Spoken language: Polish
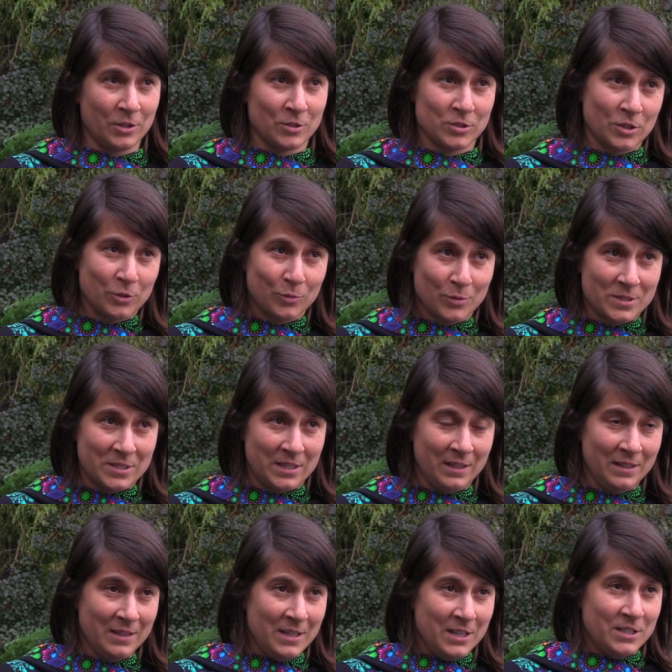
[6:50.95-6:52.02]

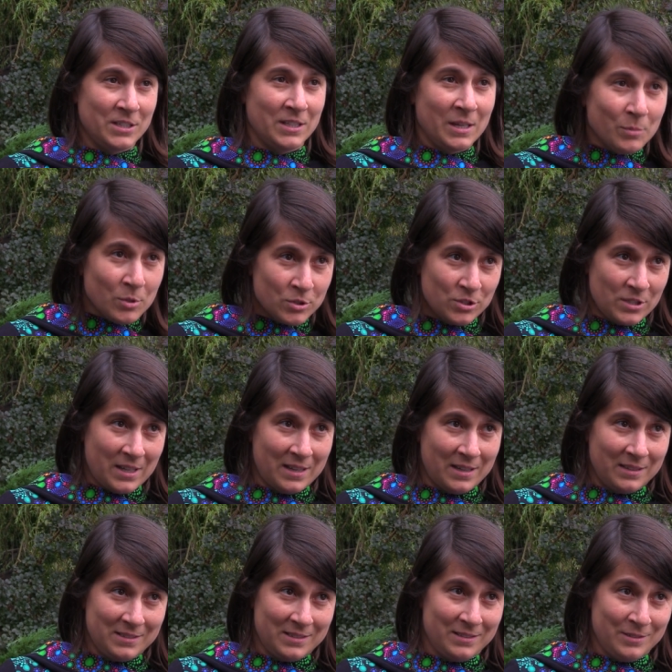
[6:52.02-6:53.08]
konstytucji nie
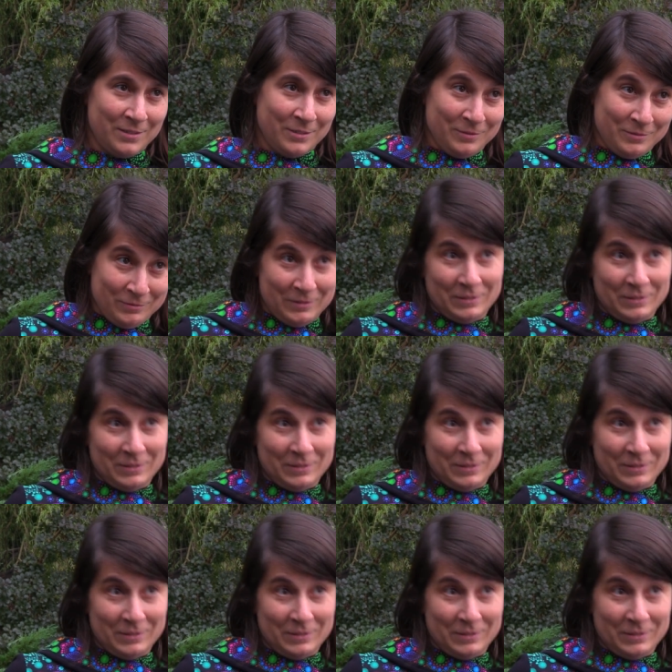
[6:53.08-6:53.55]
można e,